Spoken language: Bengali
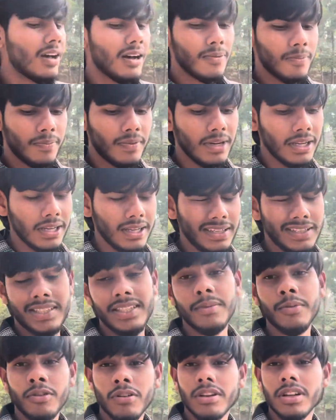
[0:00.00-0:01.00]
আপনি
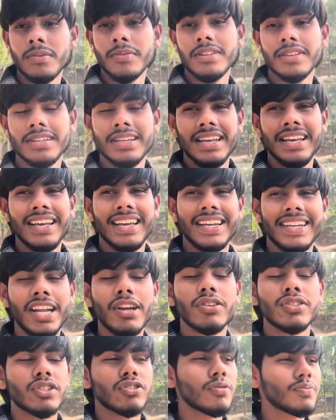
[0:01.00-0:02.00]
শ্রীমঙ্গলের মধ্যে এটাই
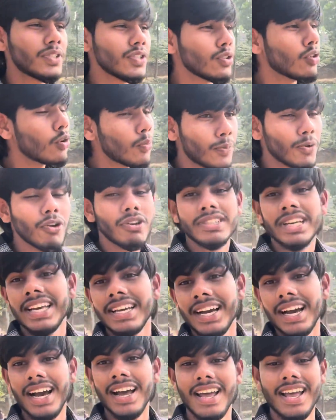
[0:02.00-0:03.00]
হচ্ছে সবচেয়ে জনপ্রিয়
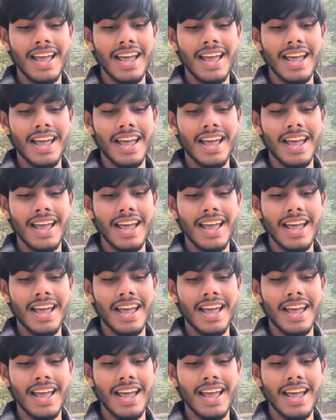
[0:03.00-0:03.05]
জায়গা